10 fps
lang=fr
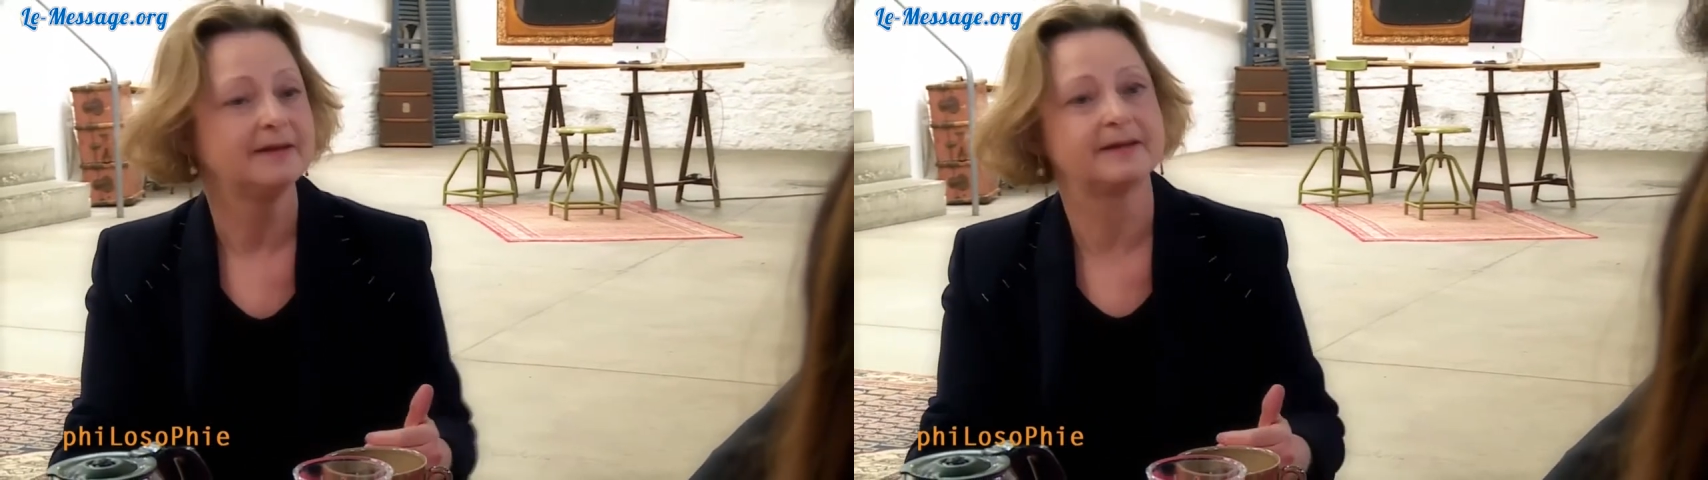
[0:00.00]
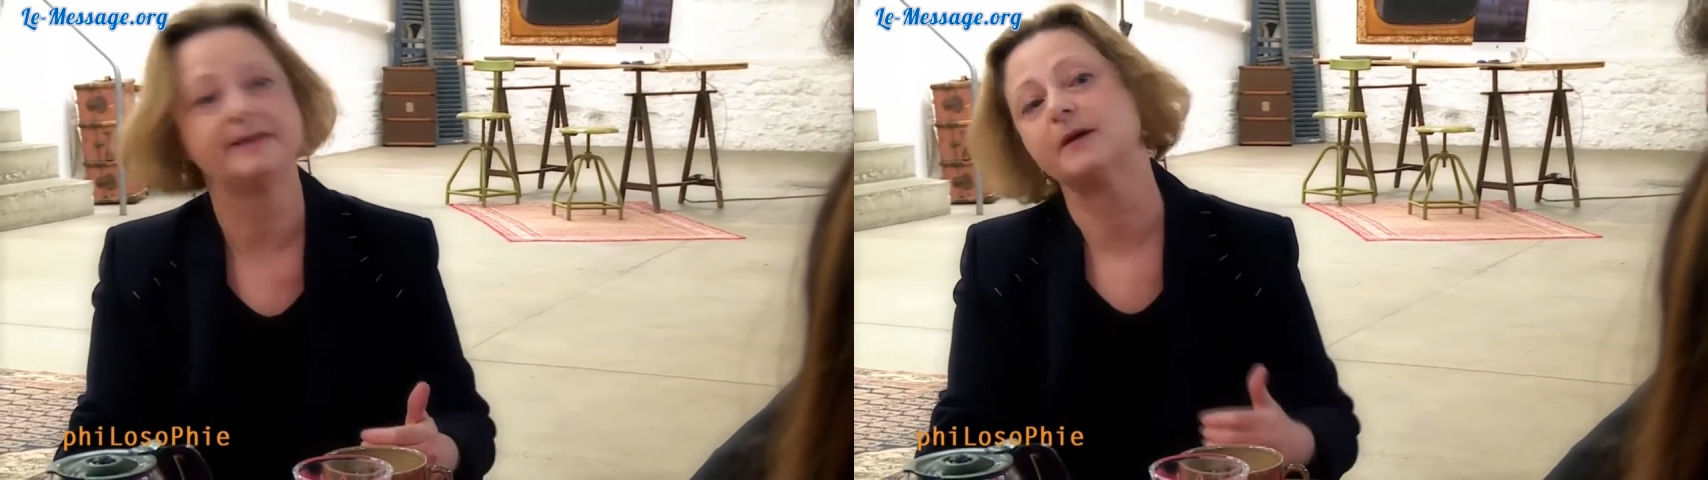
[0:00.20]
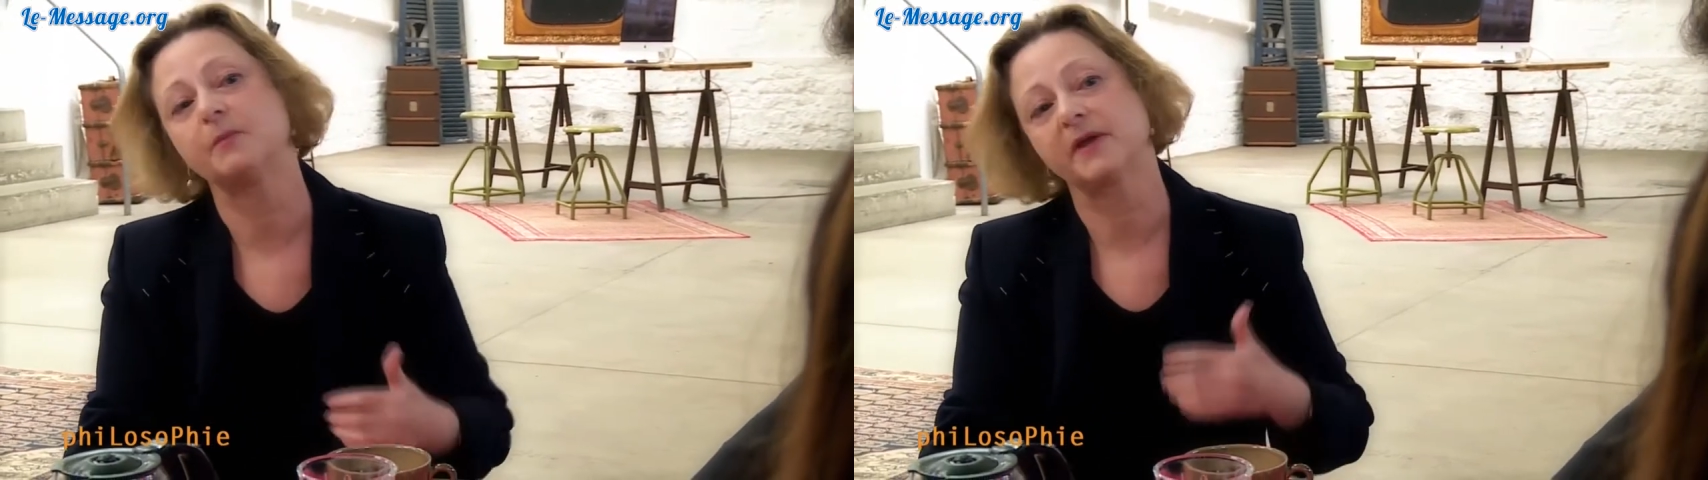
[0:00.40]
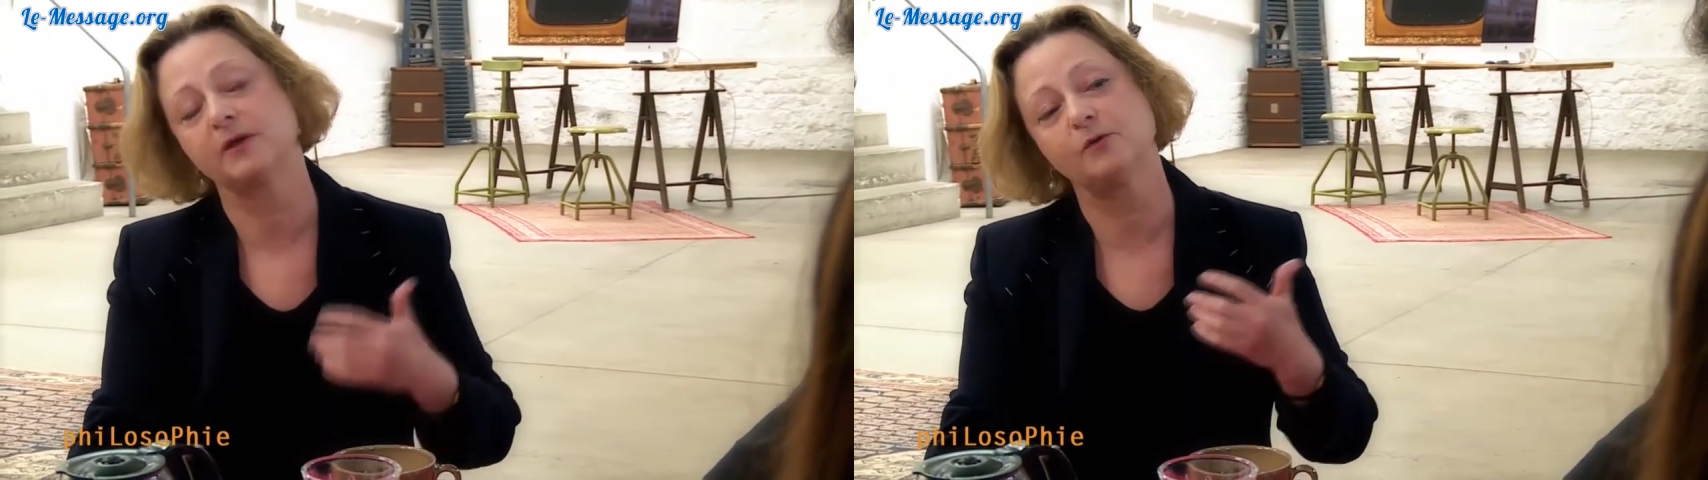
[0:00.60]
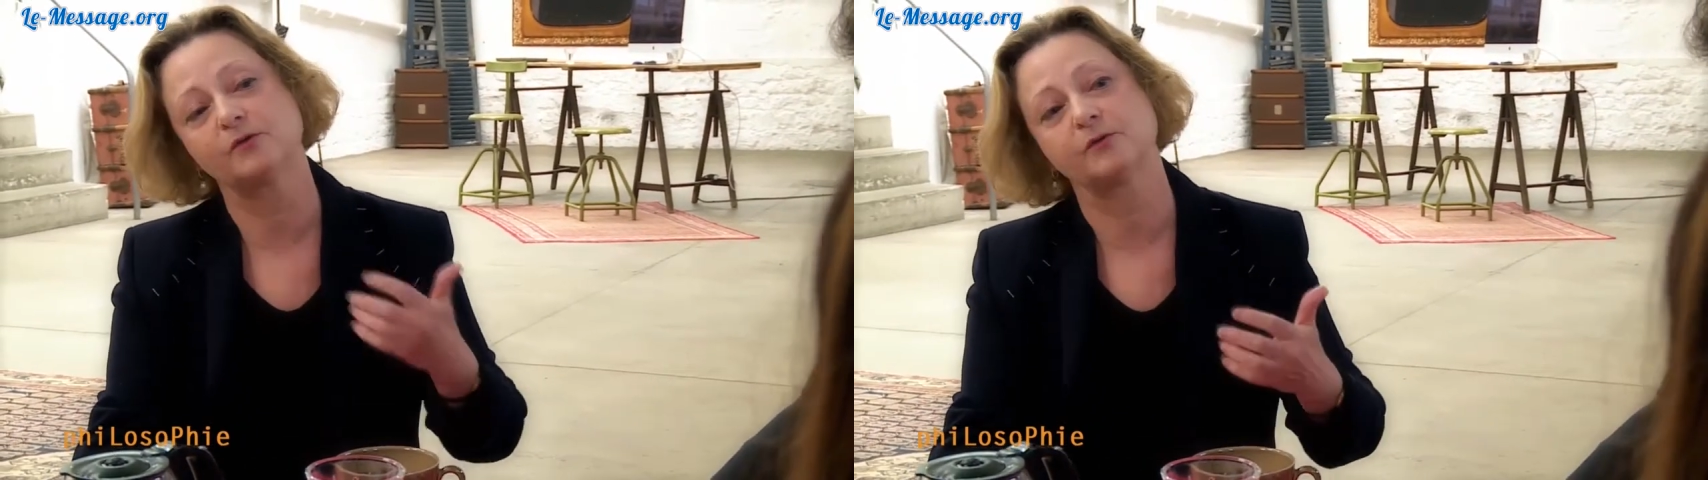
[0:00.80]
qui a
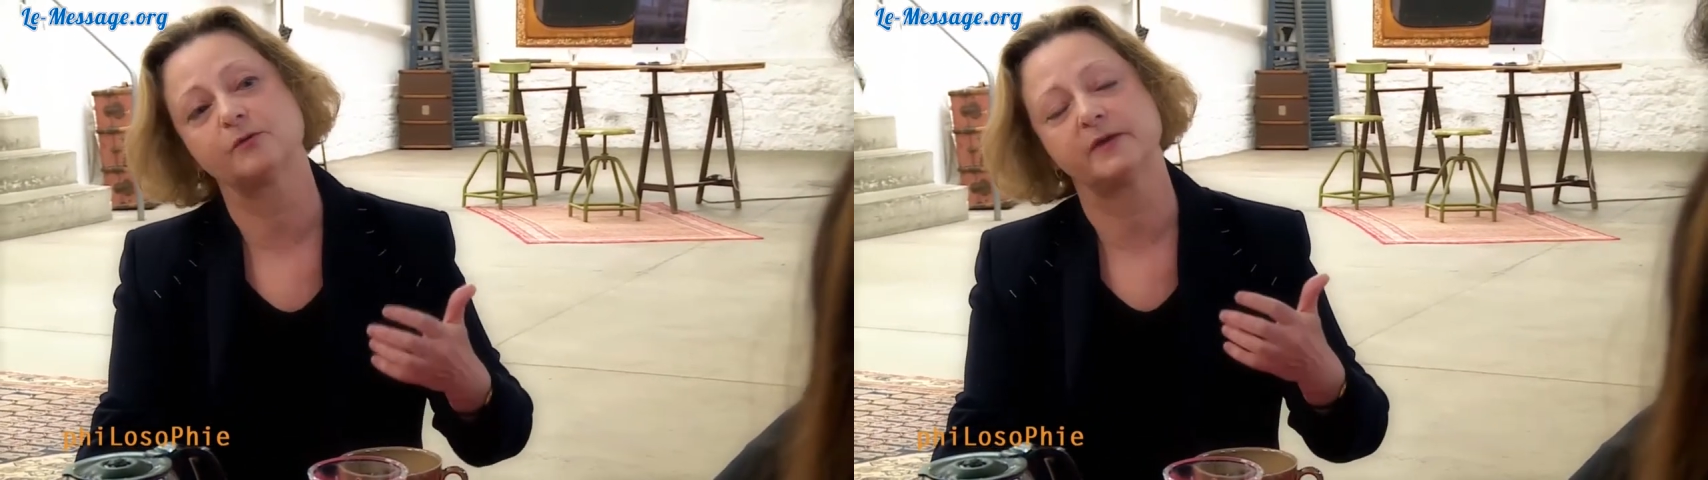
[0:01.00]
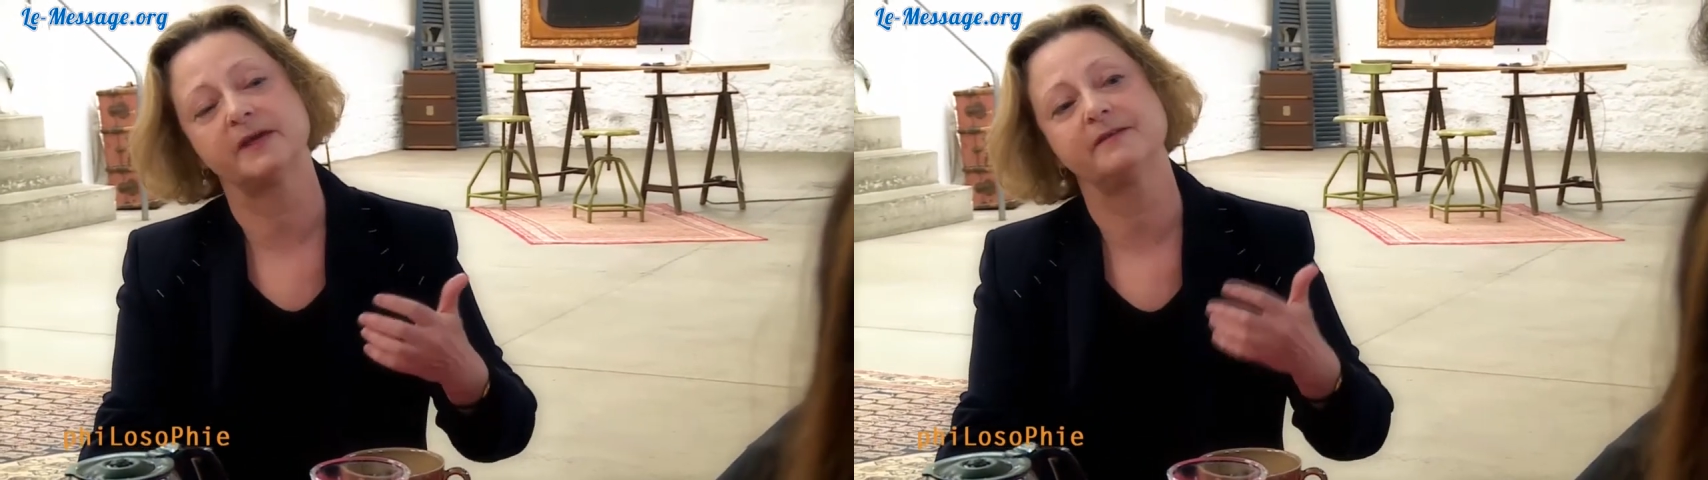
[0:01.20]
perdu son, qui a